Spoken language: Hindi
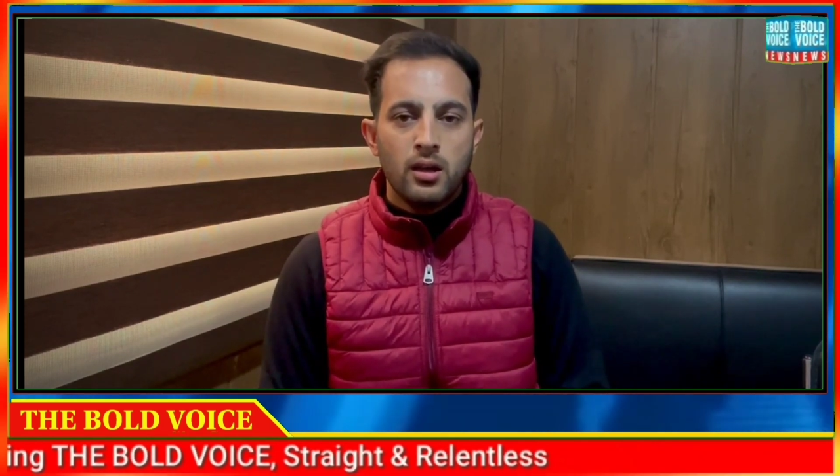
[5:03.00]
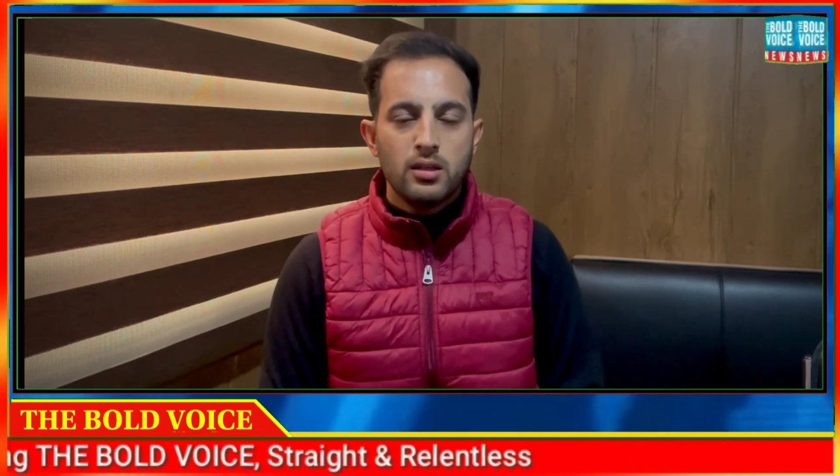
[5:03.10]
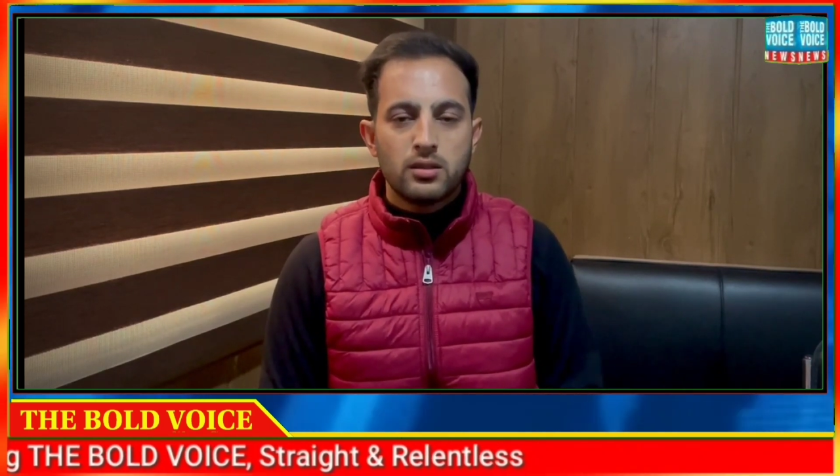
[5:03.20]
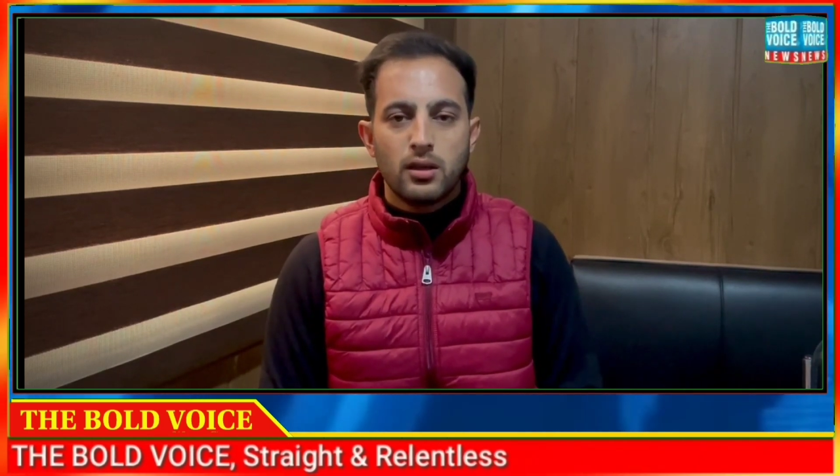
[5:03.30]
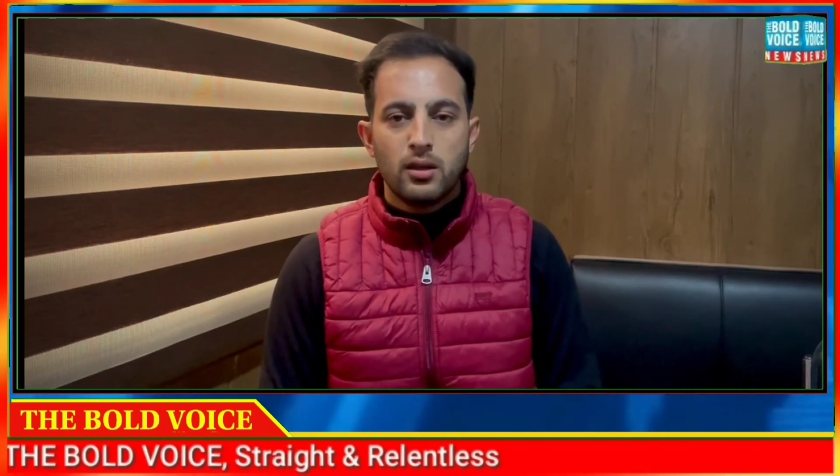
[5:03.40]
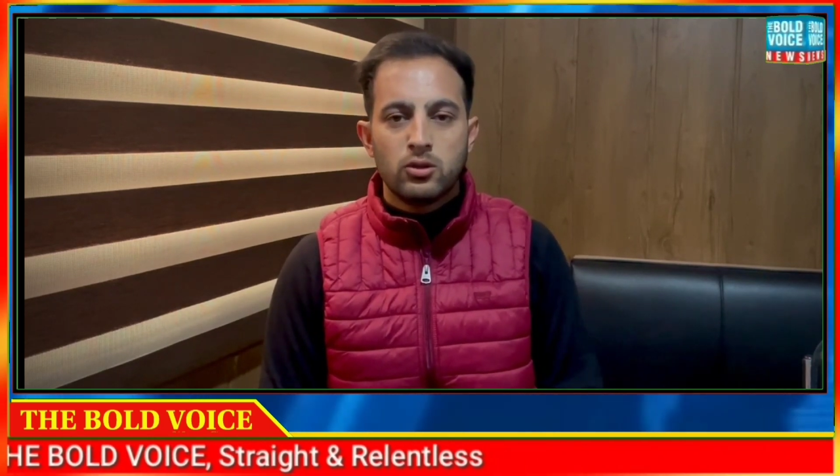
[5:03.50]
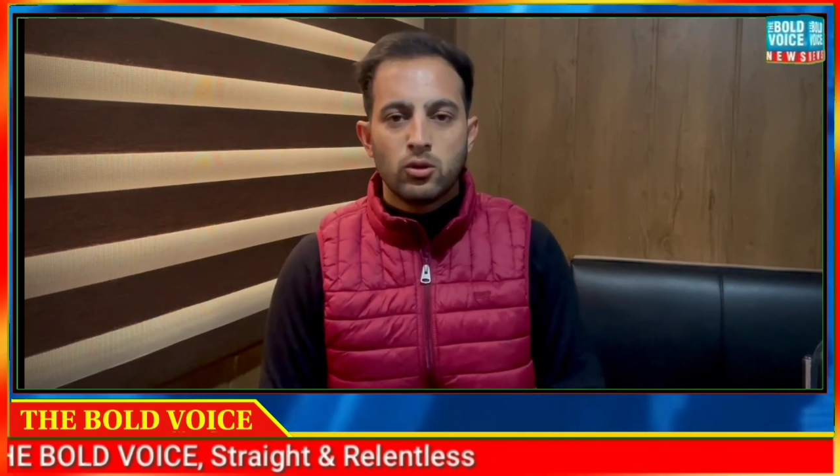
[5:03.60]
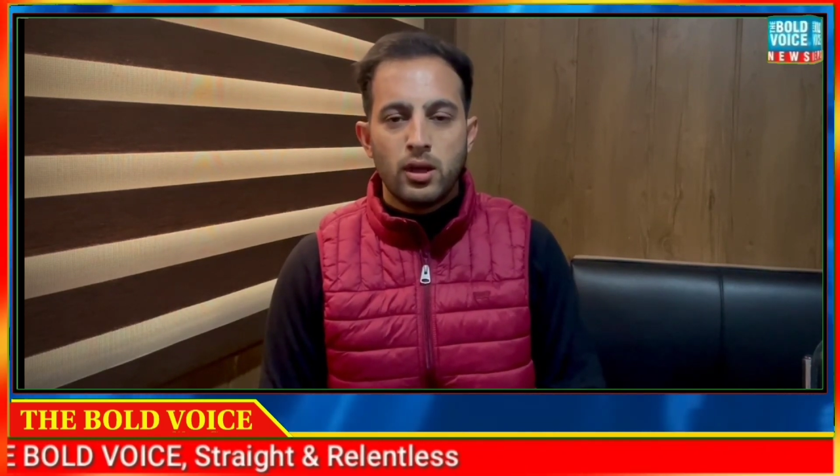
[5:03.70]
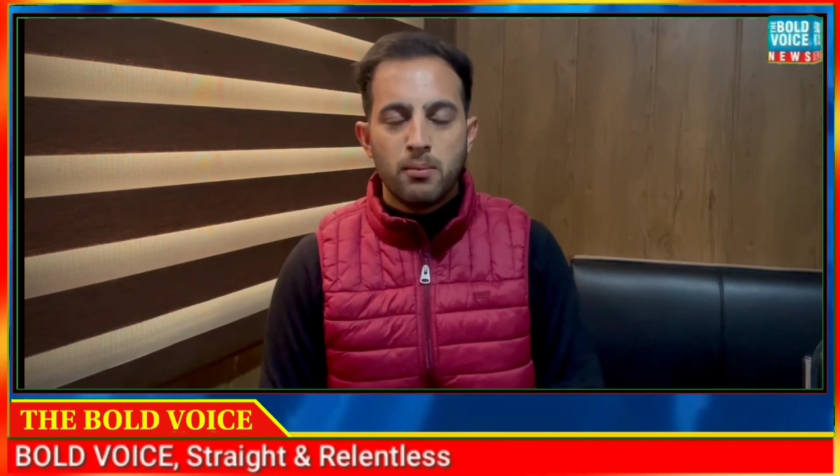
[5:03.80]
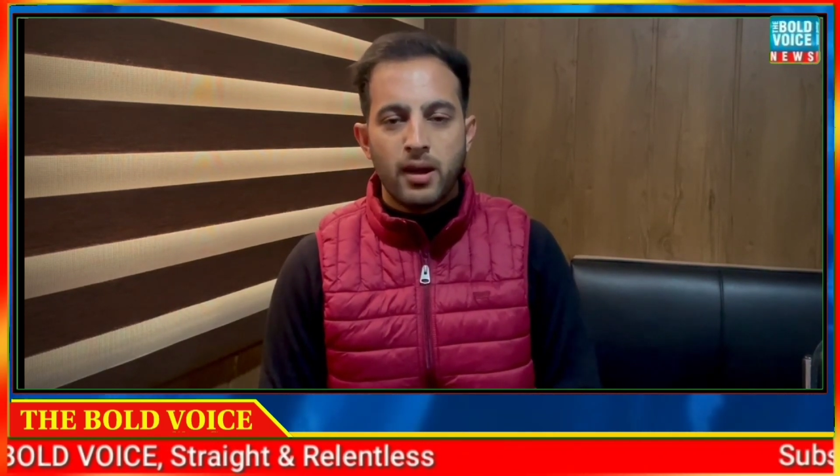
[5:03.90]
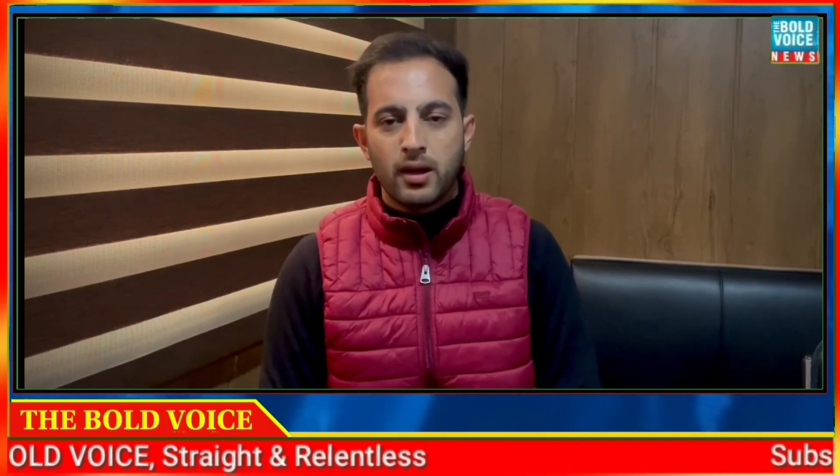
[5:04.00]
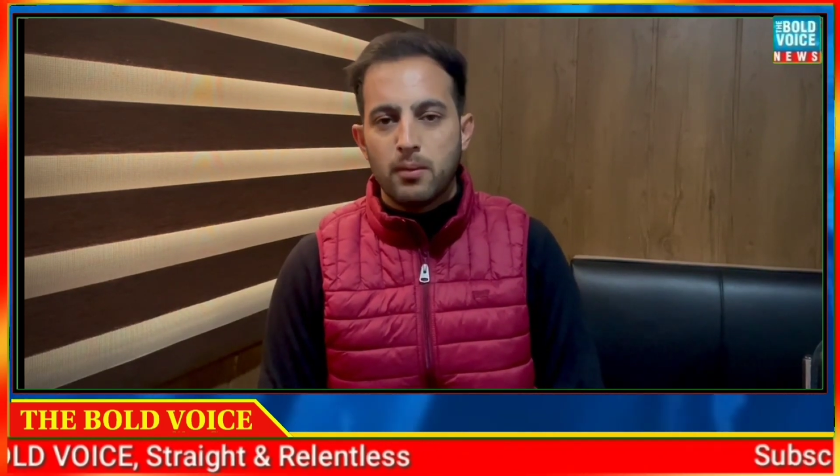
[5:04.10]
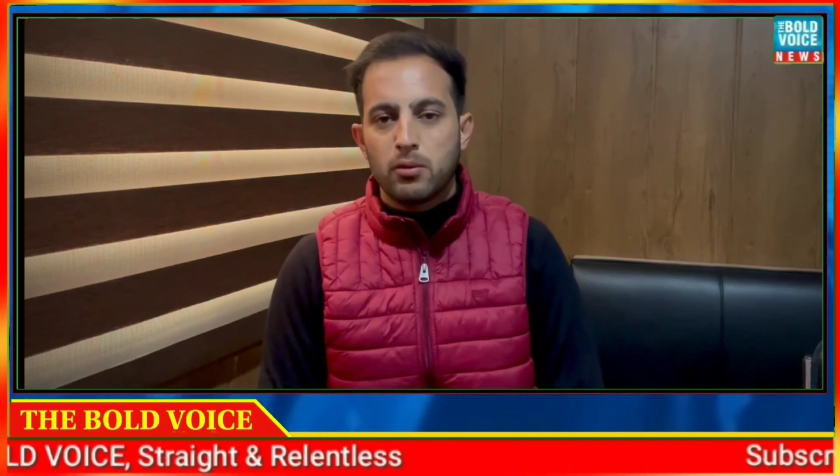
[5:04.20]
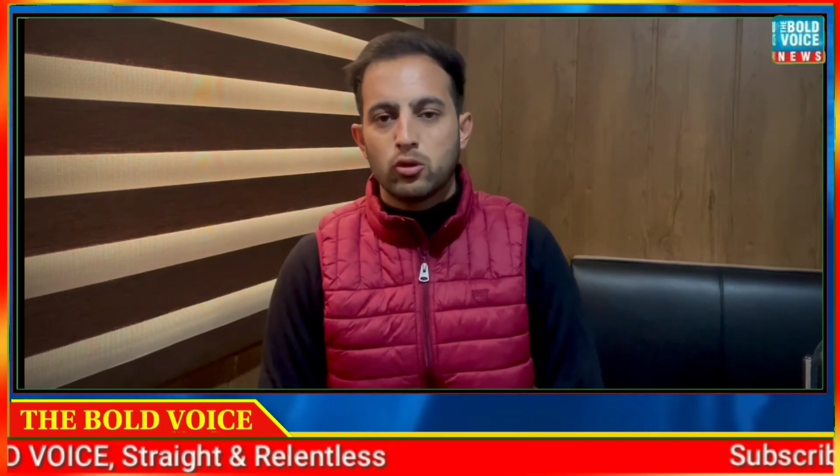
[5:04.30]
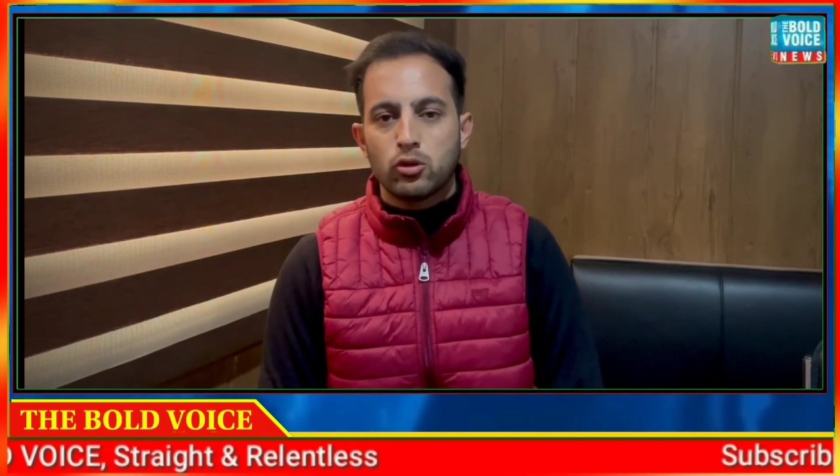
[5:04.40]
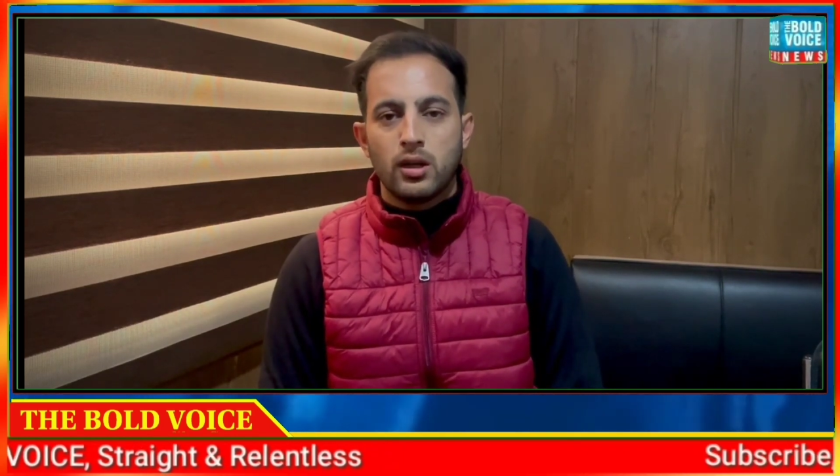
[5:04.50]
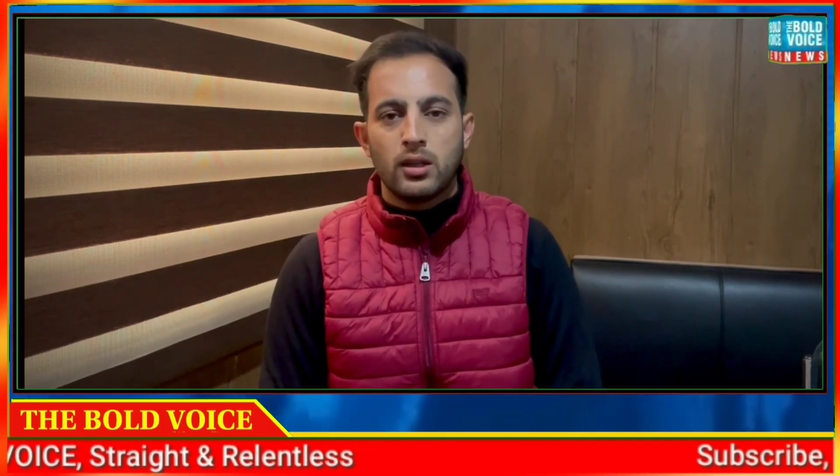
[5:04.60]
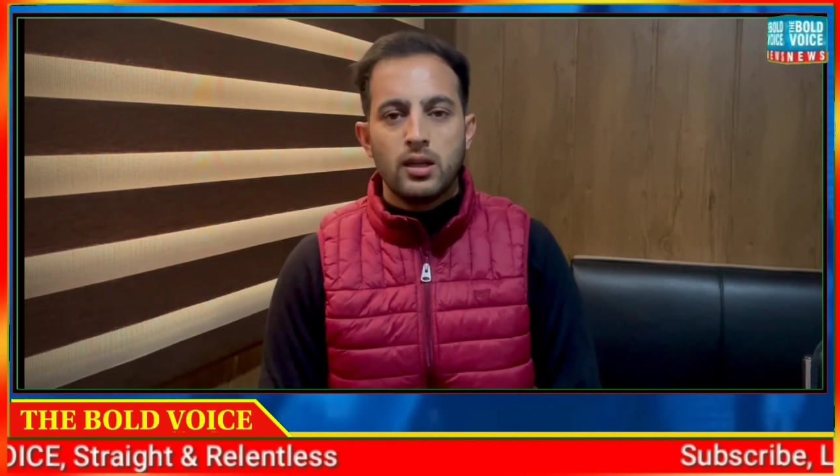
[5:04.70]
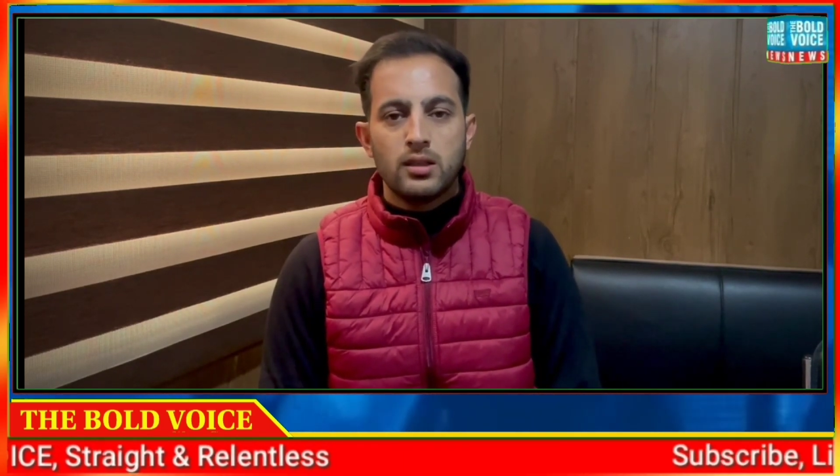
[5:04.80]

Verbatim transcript: इस जो ये बैंक हो चुका था